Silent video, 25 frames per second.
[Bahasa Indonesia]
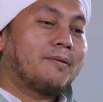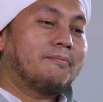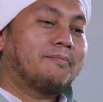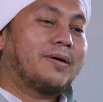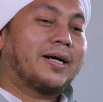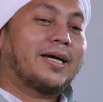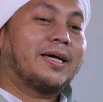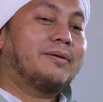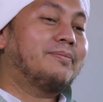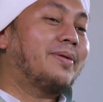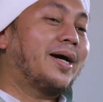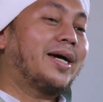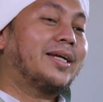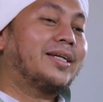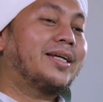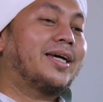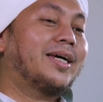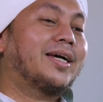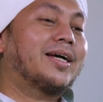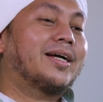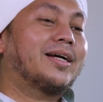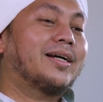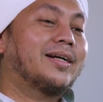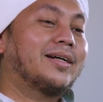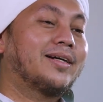
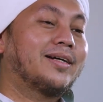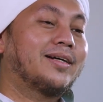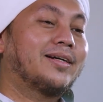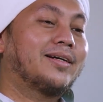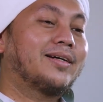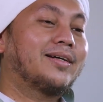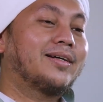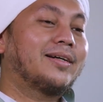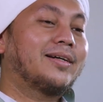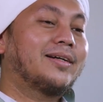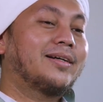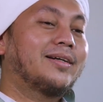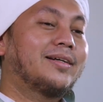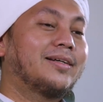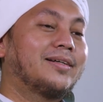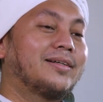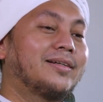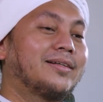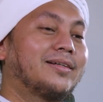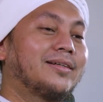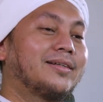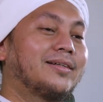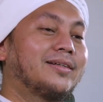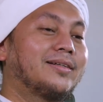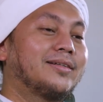bagaimana
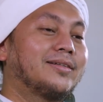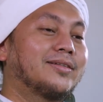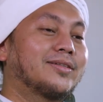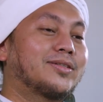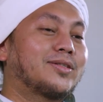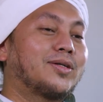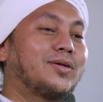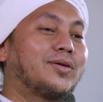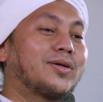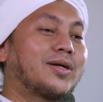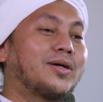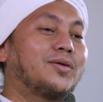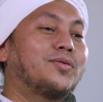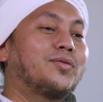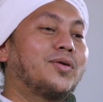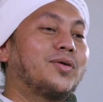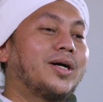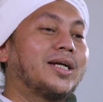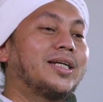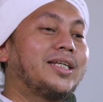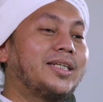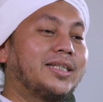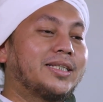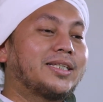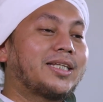seorang
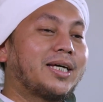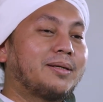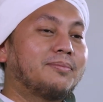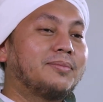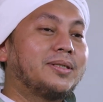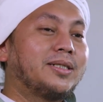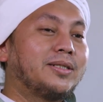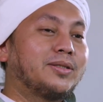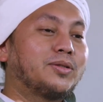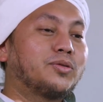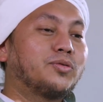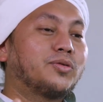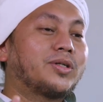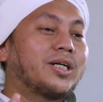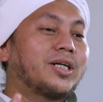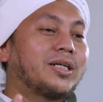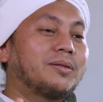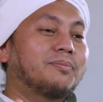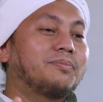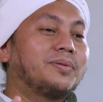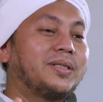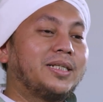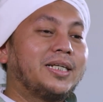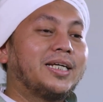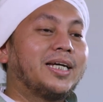wanita
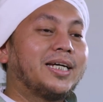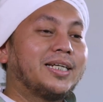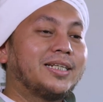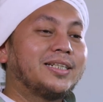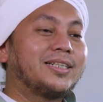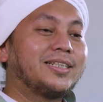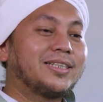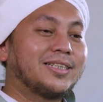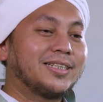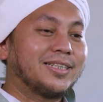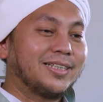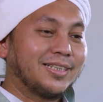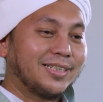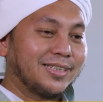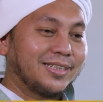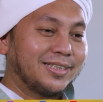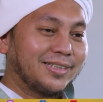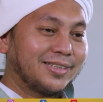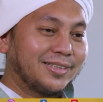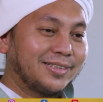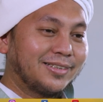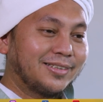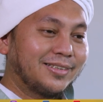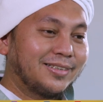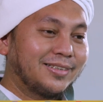menentukan pilihan di sini?
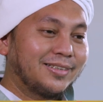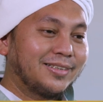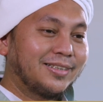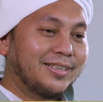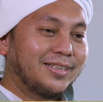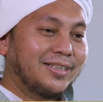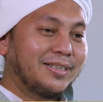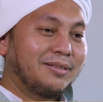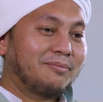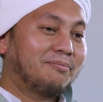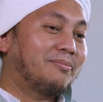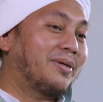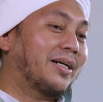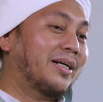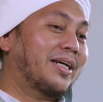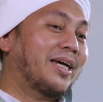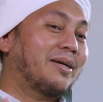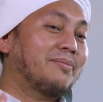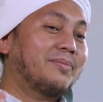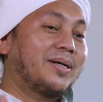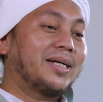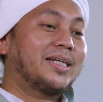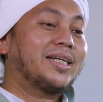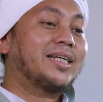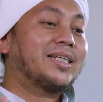
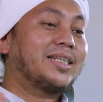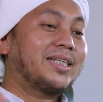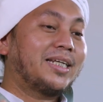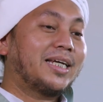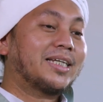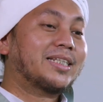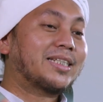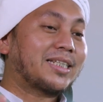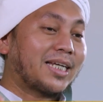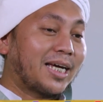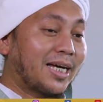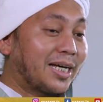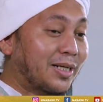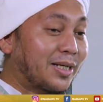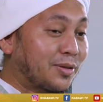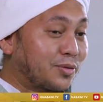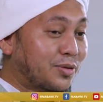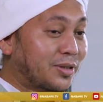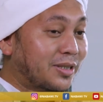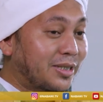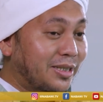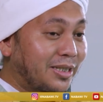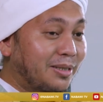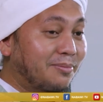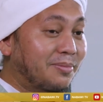Bagaimana dia
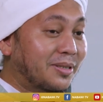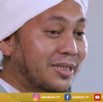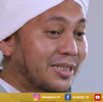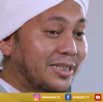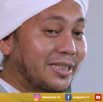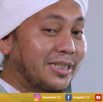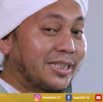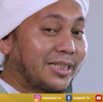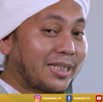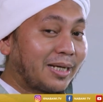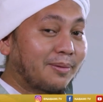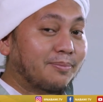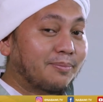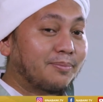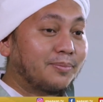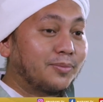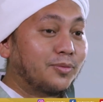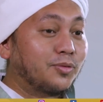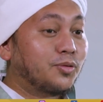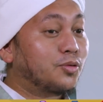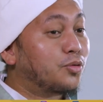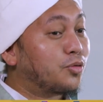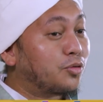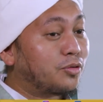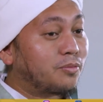seharusnya
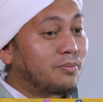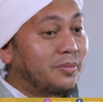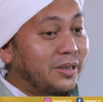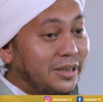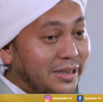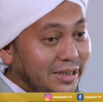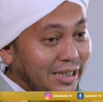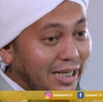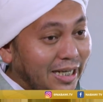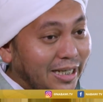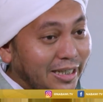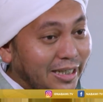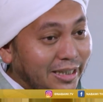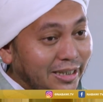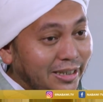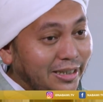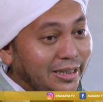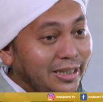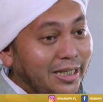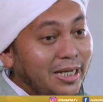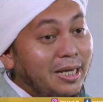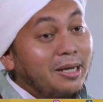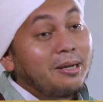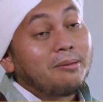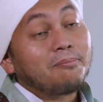bersikap untuk mencari
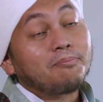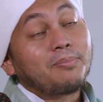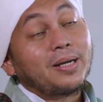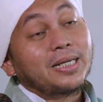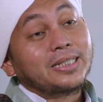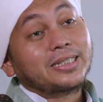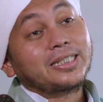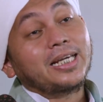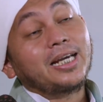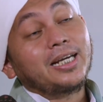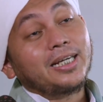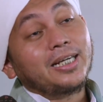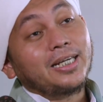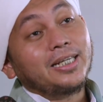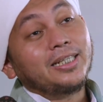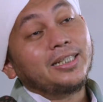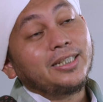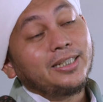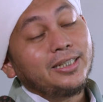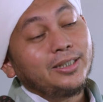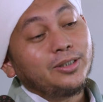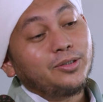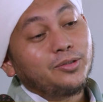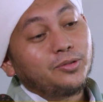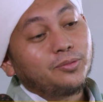
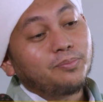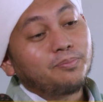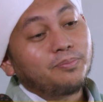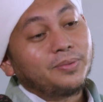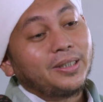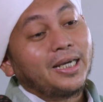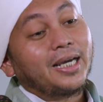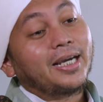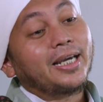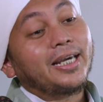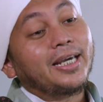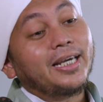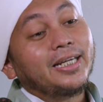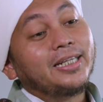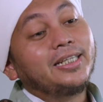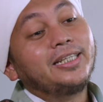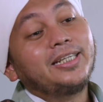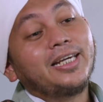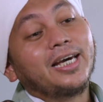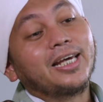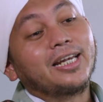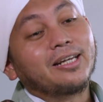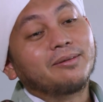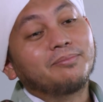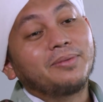pasangan hidup yang
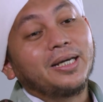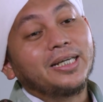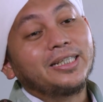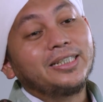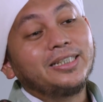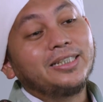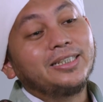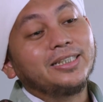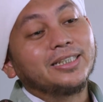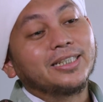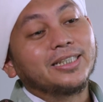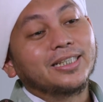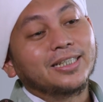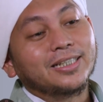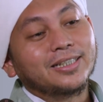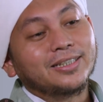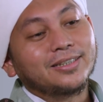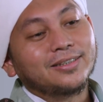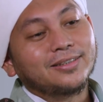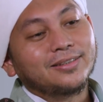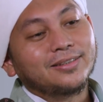ideal baginya?